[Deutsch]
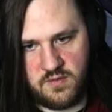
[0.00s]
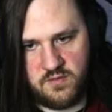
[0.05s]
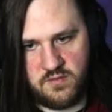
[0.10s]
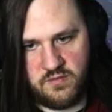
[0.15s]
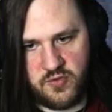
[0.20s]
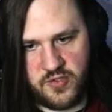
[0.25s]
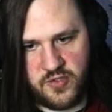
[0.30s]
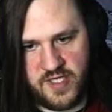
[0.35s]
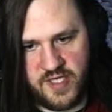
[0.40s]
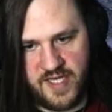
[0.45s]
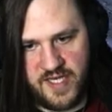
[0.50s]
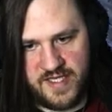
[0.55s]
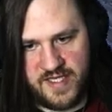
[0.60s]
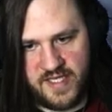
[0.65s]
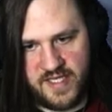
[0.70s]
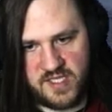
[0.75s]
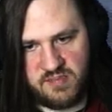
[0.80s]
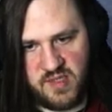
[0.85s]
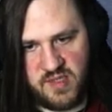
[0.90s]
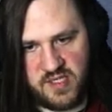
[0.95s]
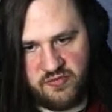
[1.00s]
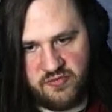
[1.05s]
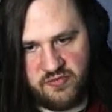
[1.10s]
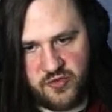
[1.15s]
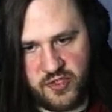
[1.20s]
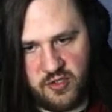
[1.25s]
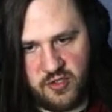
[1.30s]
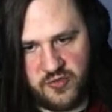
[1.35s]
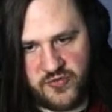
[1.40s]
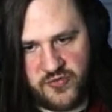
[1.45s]
Von daher gehe ich mal davon
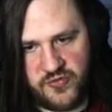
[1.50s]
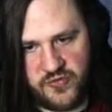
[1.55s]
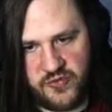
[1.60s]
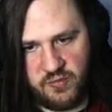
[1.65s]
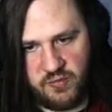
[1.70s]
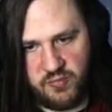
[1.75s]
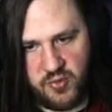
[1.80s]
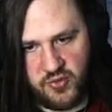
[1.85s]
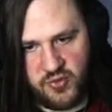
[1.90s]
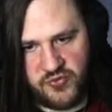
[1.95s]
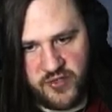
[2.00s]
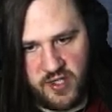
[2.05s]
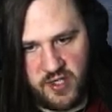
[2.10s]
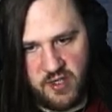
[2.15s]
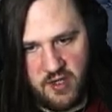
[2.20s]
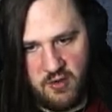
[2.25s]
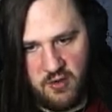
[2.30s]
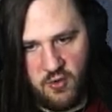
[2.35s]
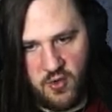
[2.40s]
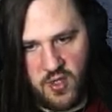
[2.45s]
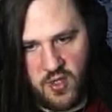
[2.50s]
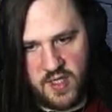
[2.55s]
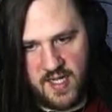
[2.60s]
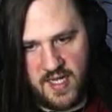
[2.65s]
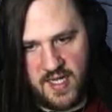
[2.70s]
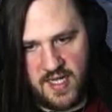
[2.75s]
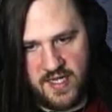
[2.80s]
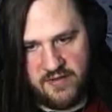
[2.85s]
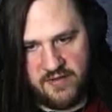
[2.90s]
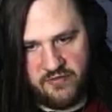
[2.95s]
aus, dass die Bosse auch
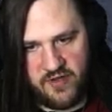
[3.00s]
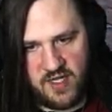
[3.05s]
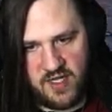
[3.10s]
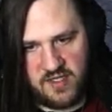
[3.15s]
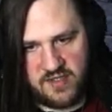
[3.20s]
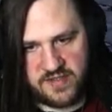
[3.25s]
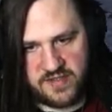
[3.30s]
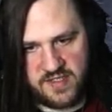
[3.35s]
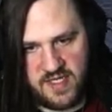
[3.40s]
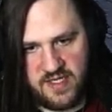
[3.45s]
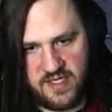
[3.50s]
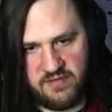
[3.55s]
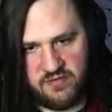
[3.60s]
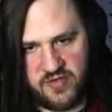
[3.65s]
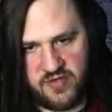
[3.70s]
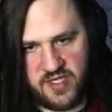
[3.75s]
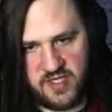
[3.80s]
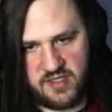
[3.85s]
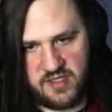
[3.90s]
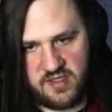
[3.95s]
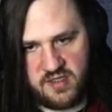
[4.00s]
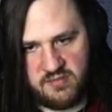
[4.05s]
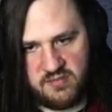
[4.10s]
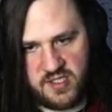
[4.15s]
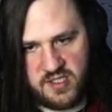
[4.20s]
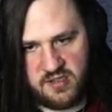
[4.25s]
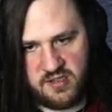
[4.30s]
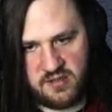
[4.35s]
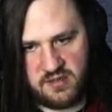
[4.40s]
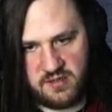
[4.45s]
einfacher sein werden,
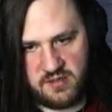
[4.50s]
aber...